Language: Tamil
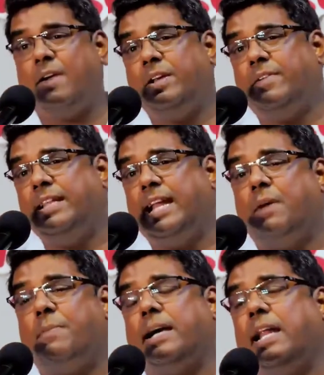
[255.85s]
அவர் வந்து
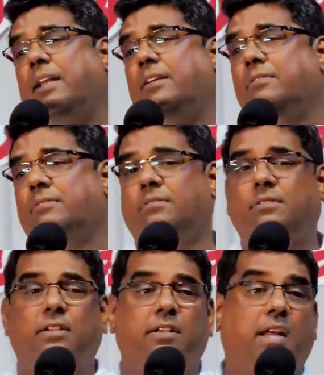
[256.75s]
என்ன பார்க்குறாரு
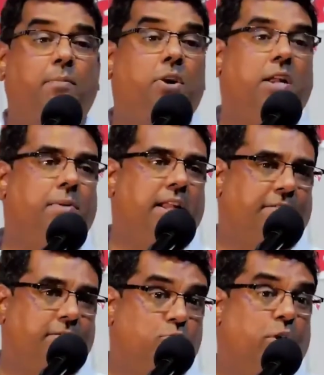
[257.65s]

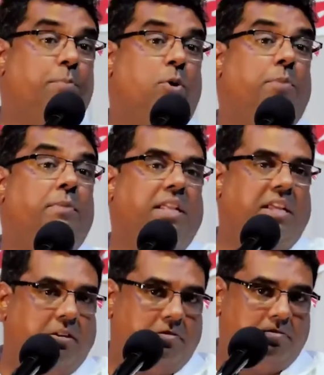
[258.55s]
டபிள்யூ தூக்கி போட்டு மீதி